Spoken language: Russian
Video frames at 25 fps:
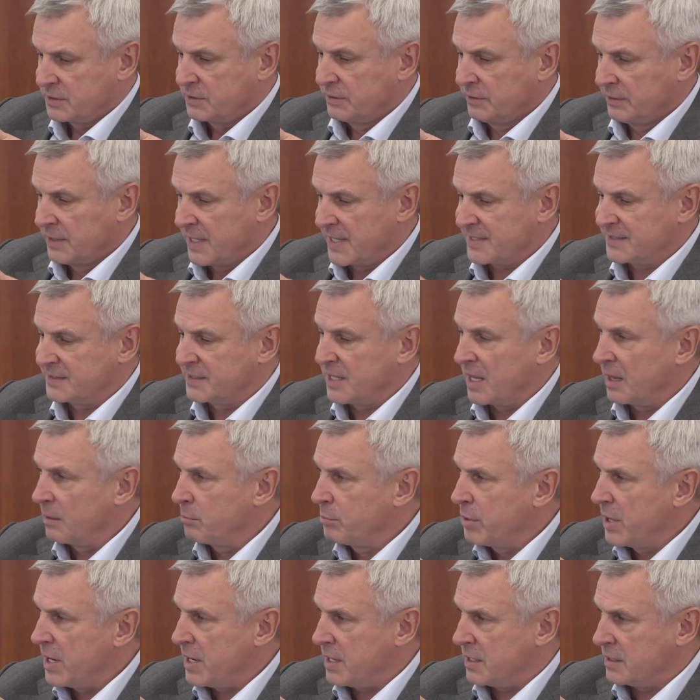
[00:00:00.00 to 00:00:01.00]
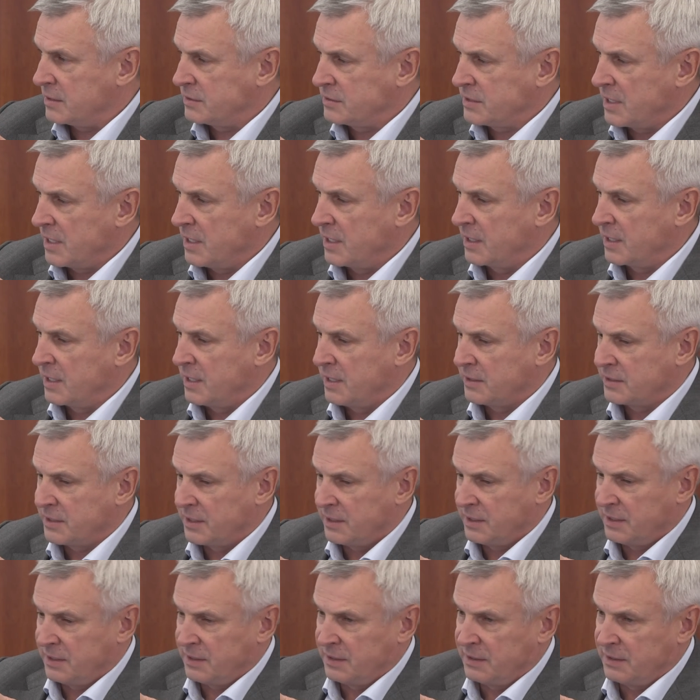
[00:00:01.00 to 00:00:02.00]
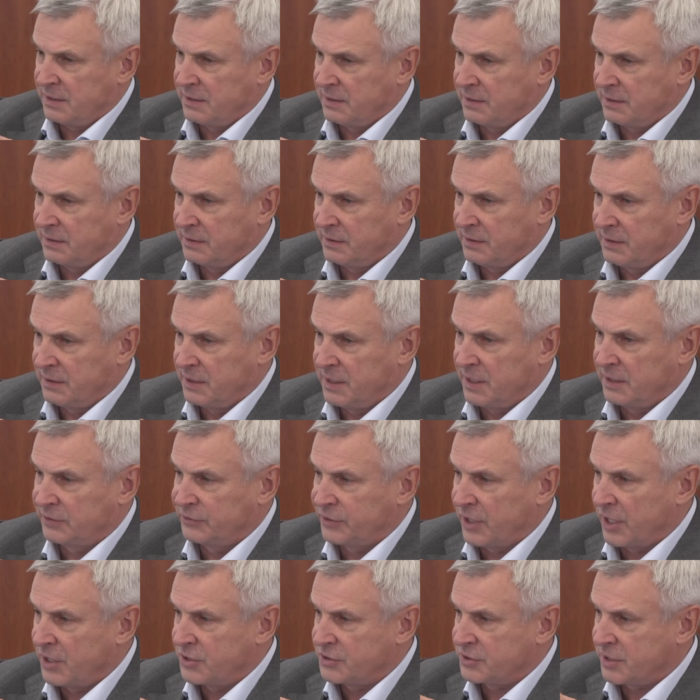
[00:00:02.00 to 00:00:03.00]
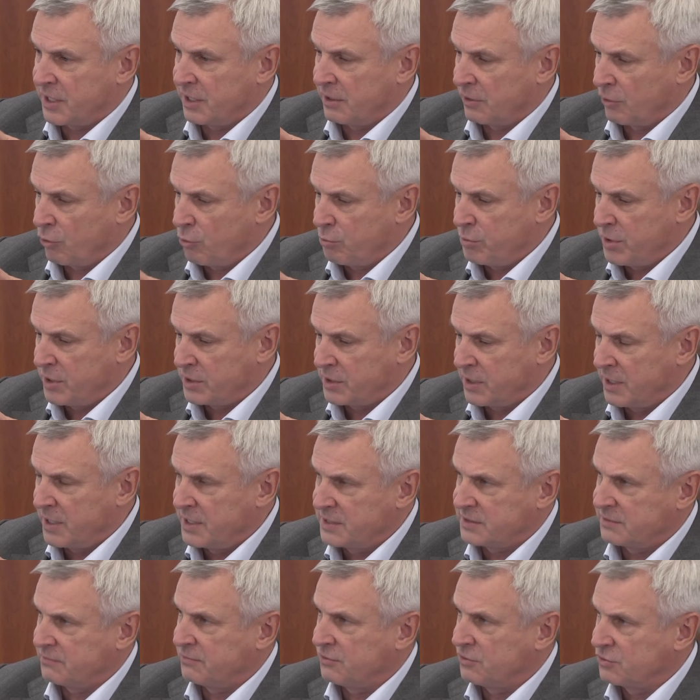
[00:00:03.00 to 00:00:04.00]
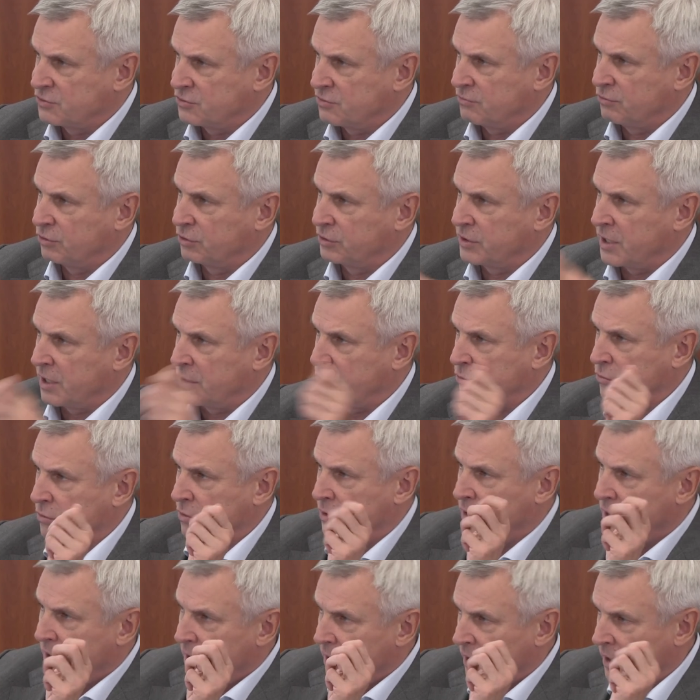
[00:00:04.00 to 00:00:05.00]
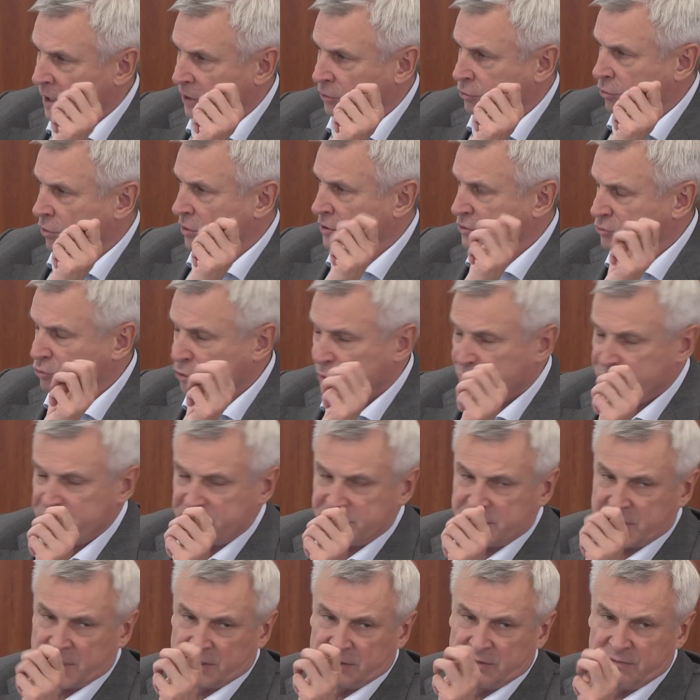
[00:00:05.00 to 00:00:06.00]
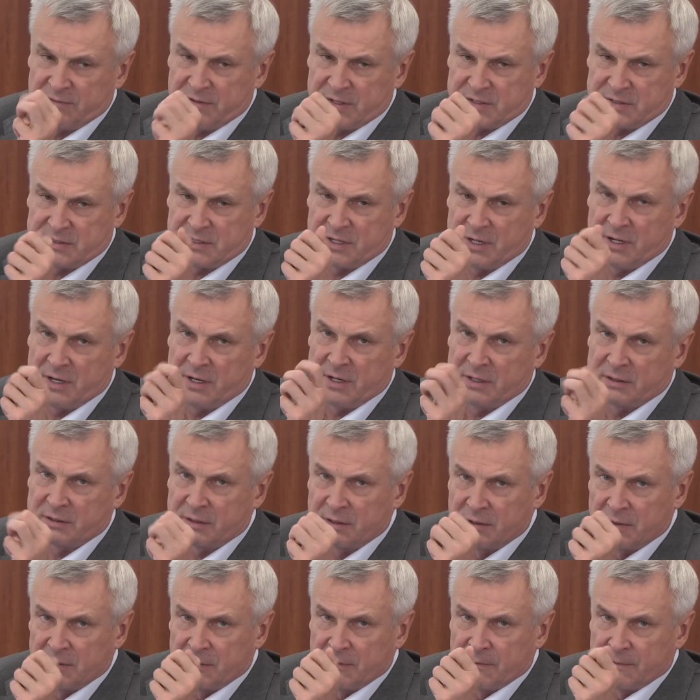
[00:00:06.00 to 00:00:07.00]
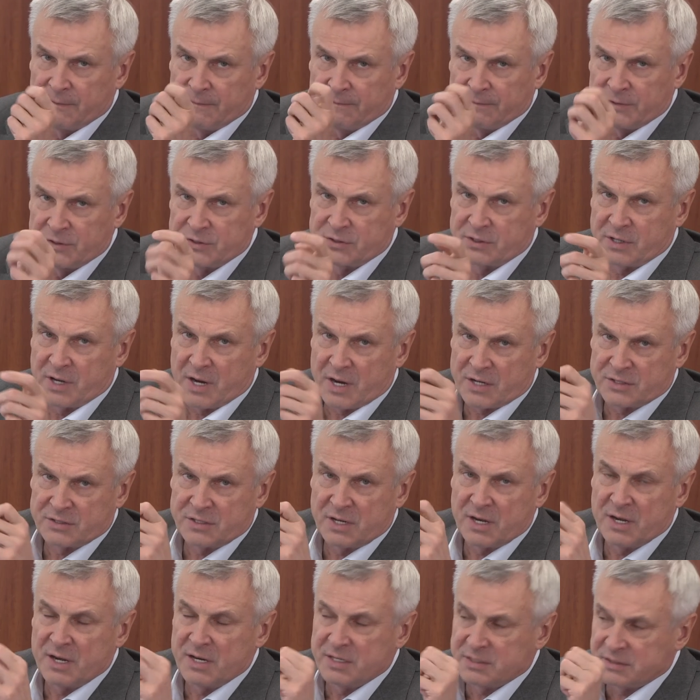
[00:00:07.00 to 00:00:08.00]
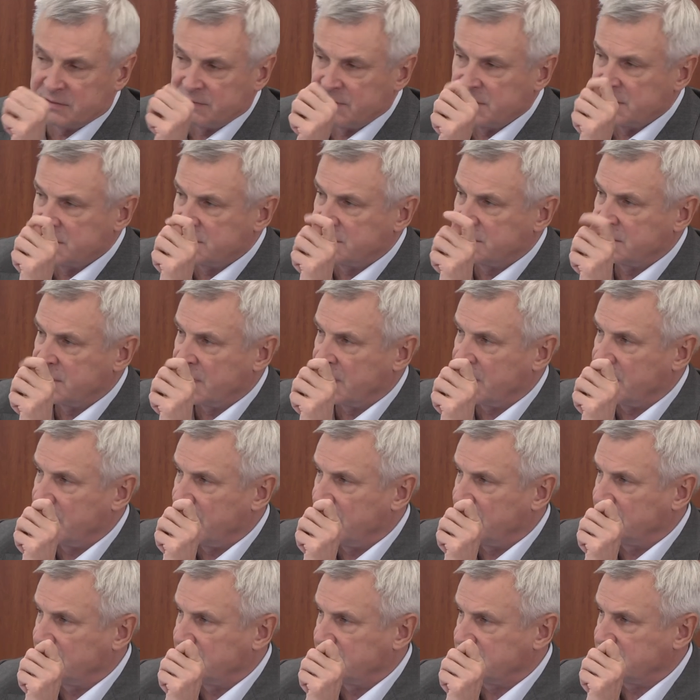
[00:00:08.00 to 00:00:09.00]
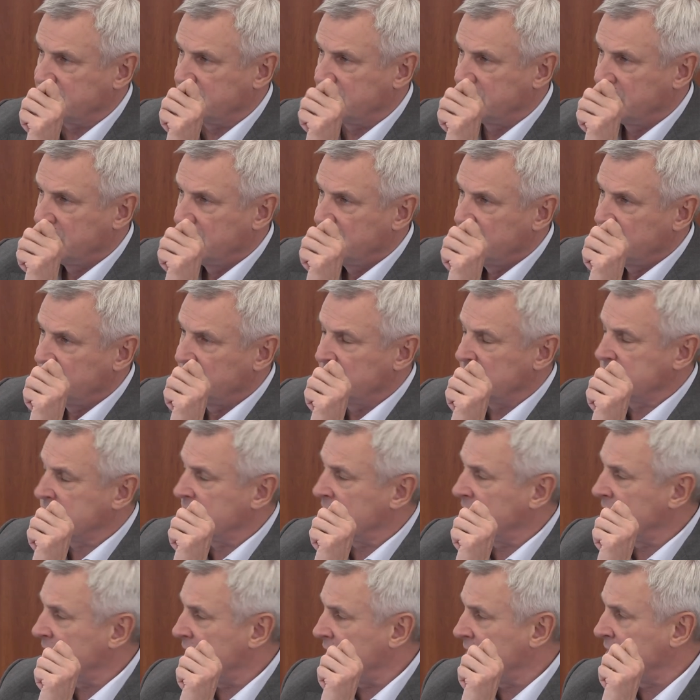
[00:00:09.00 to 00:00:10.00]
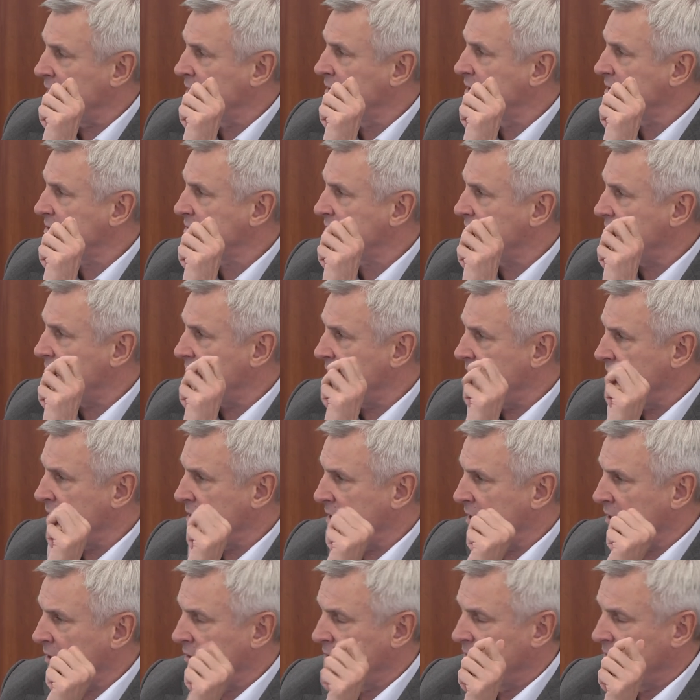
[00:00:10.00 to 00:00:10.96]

на столбы теле, эти э, электрички рубить лиственницу вот такую, которой 150-200 лет. Значит, каждая лиственница такая, национальное достояние.